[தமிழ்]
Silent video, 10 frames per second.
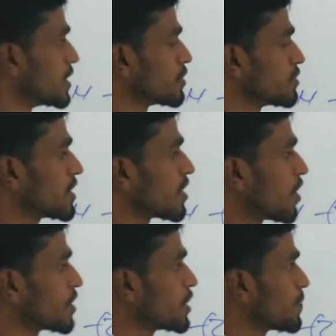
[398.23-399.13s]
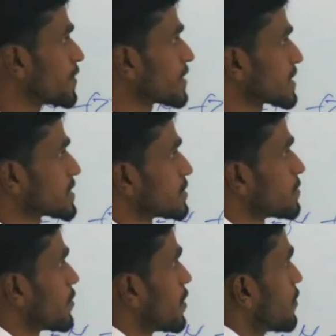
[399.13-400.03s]
இது வந்து லாக் இ பவர் எக்ஸ்
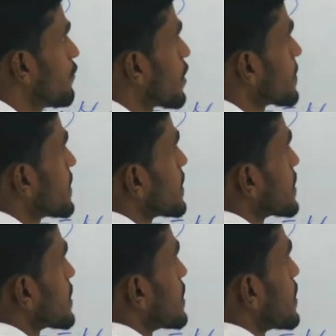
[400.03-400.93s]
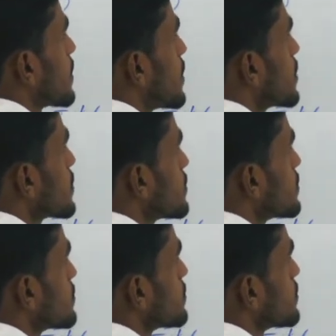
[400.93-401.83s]
ஃபார்மேட்டில் இருக்குது லாக்
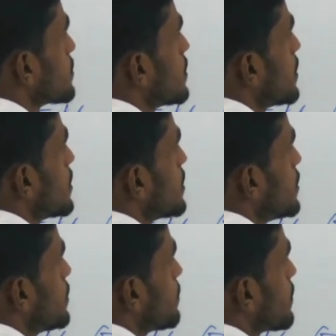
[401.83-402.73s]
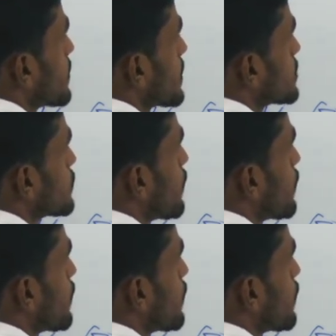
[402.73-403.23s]
இ பவர் எக்ஸ்